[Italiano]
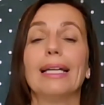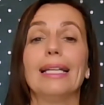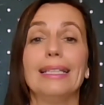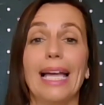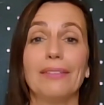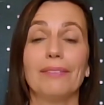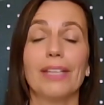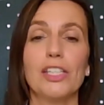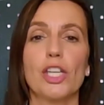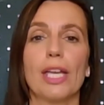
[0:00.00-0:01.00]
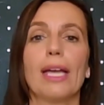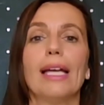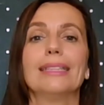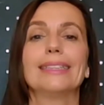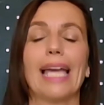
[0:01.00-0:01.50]
Lei
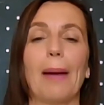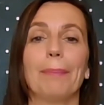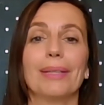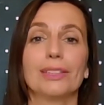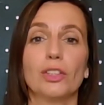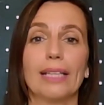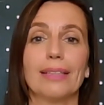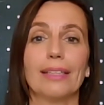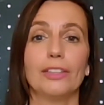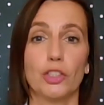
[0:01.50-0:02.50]
invece si è appassionata di